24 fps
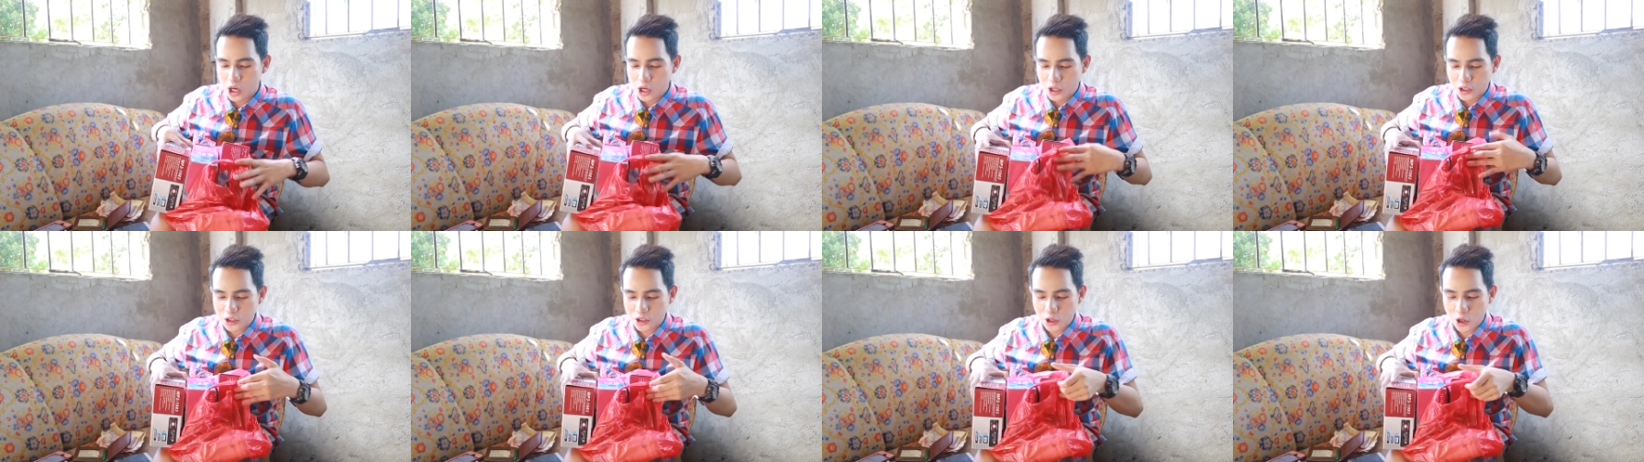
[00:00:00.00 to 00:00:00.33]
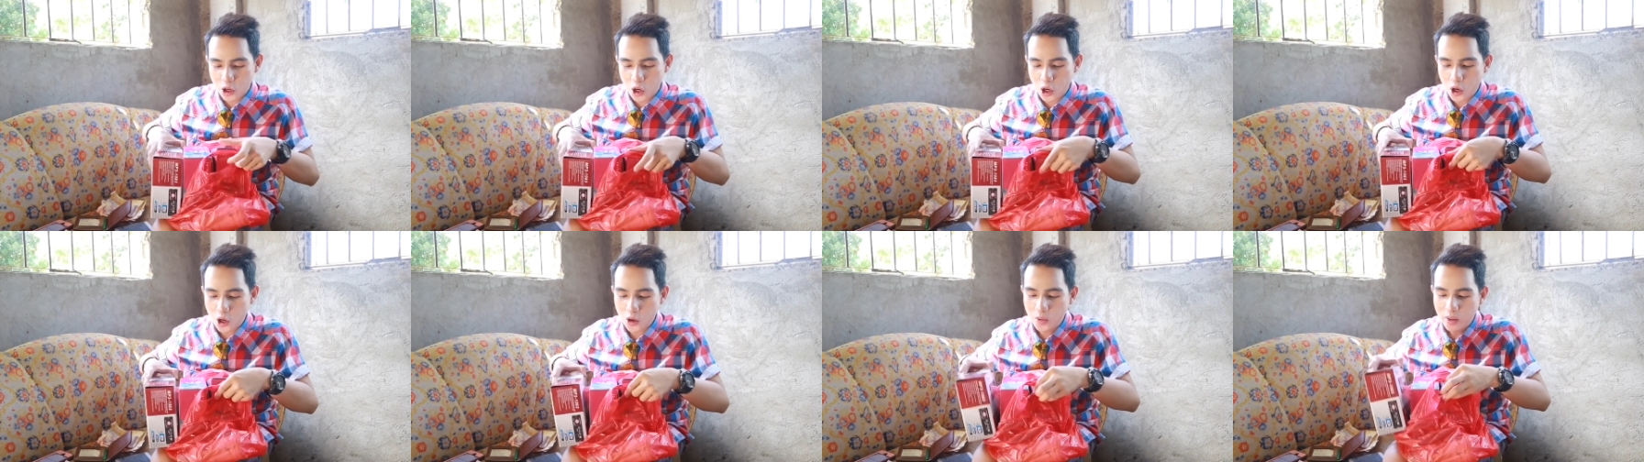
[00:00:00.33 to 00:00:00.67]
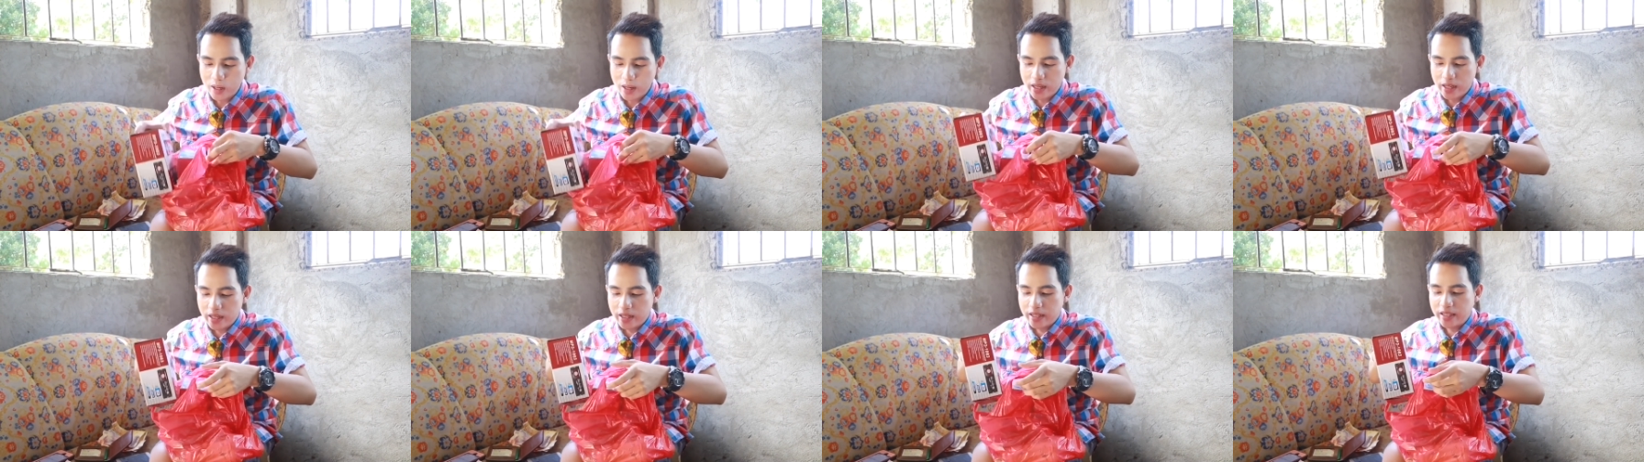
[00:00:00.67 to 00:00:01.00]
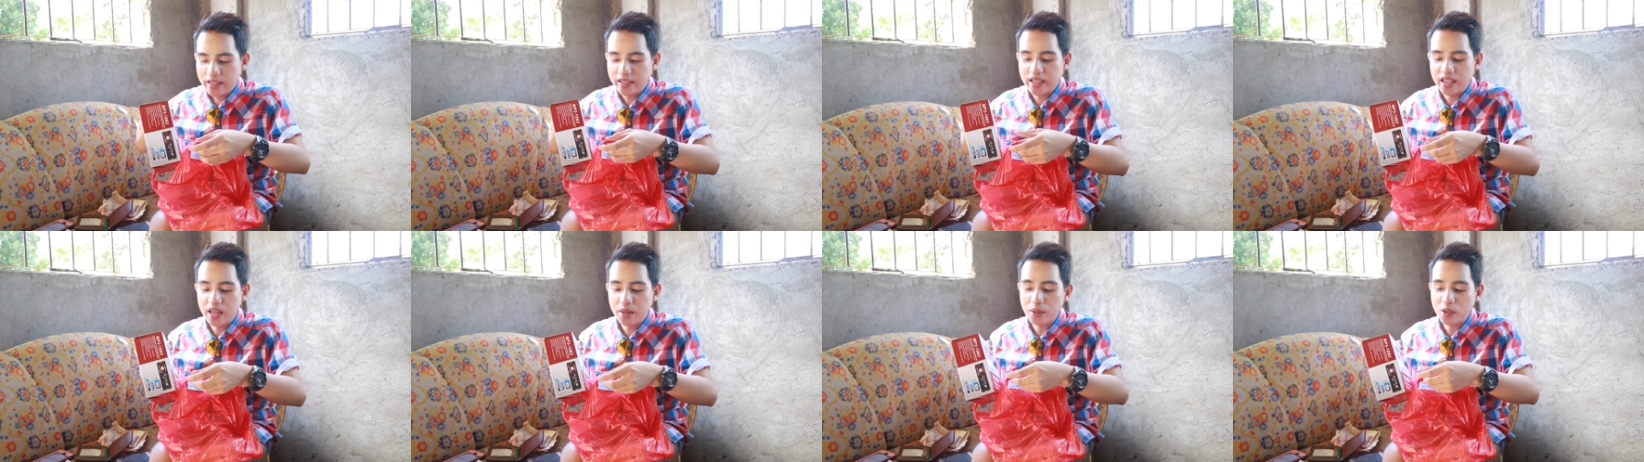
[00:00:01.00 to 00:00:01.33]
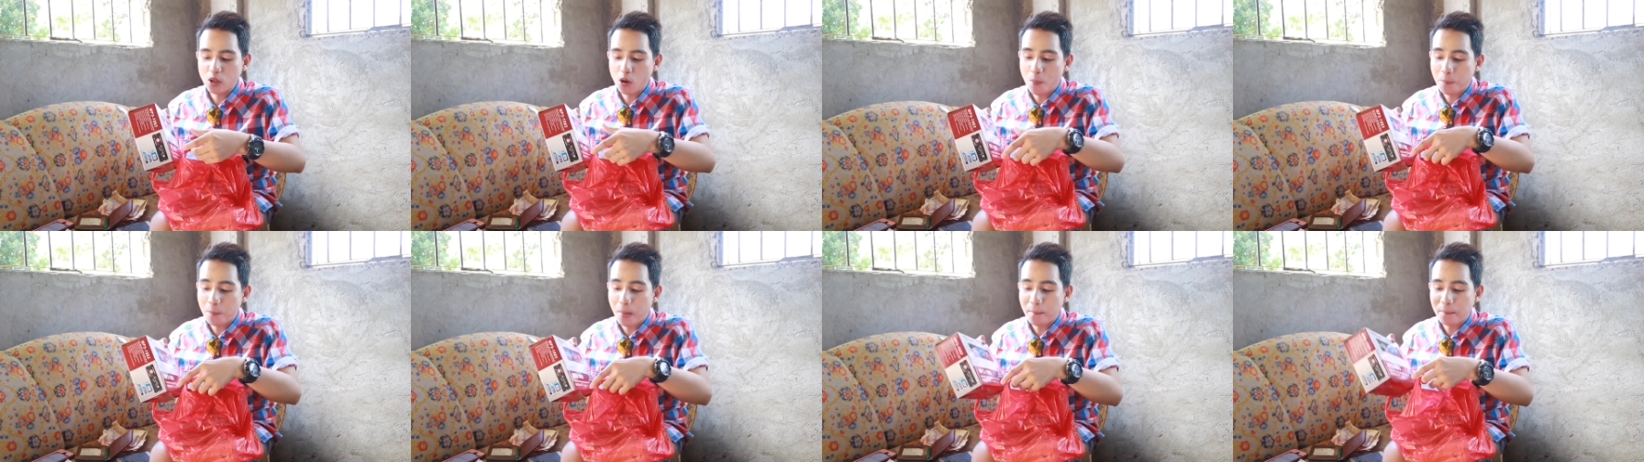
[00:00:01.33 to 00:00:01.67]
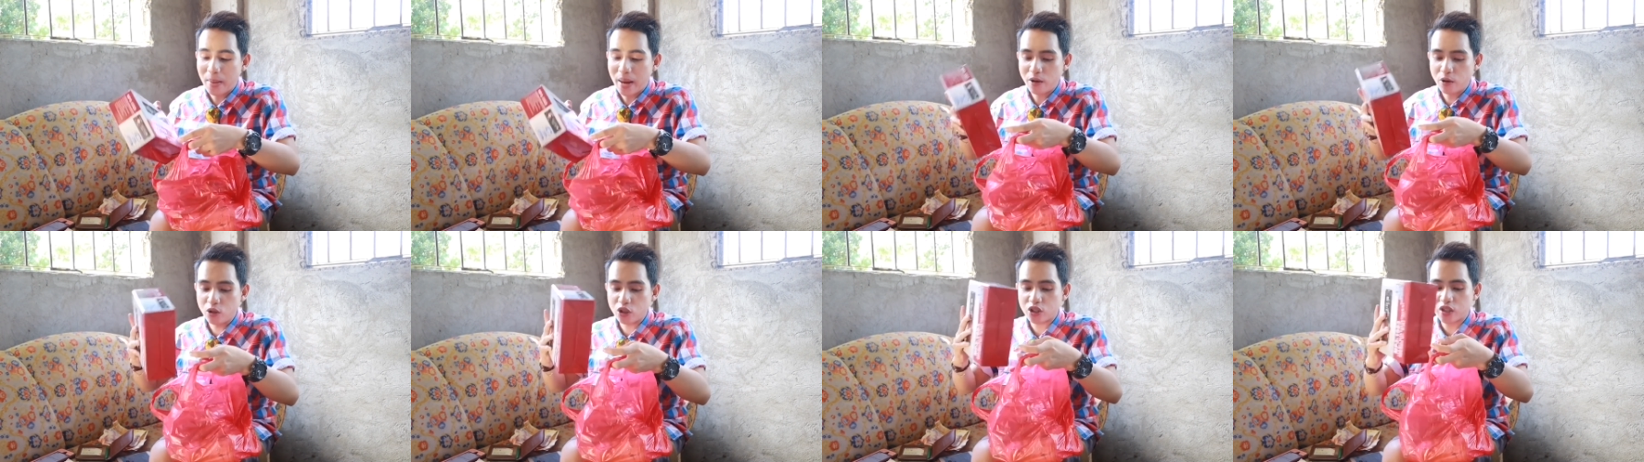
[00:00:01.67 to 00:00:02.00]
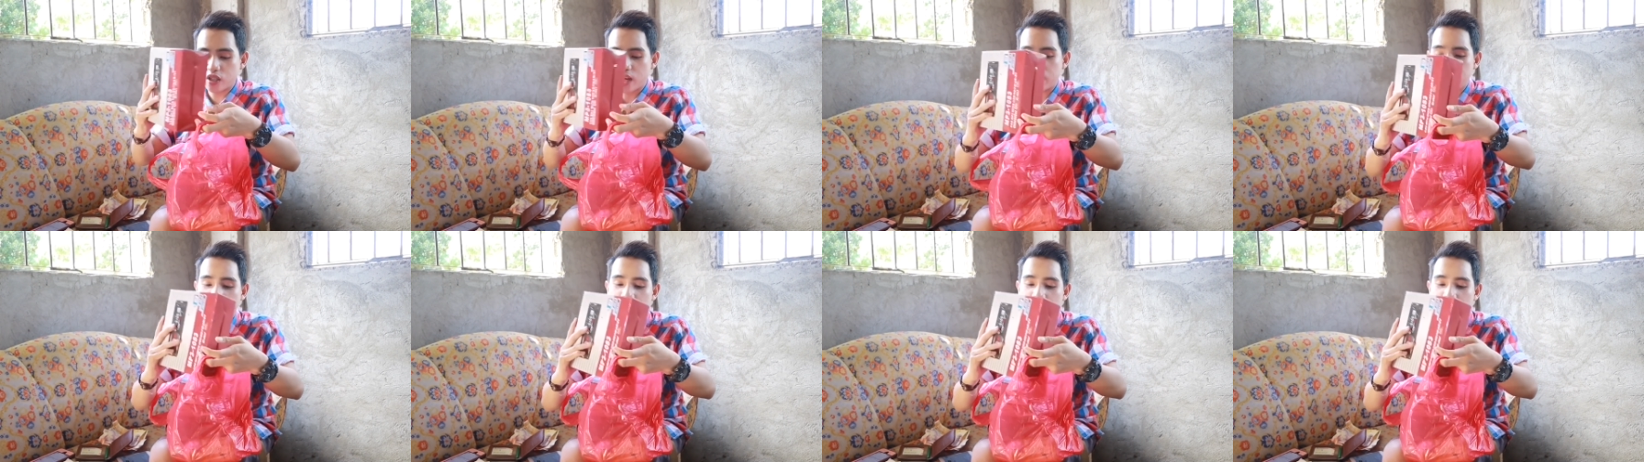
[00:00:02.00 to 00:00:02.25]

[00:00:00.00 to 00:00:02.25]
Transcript: So, hindi namin kung paano siya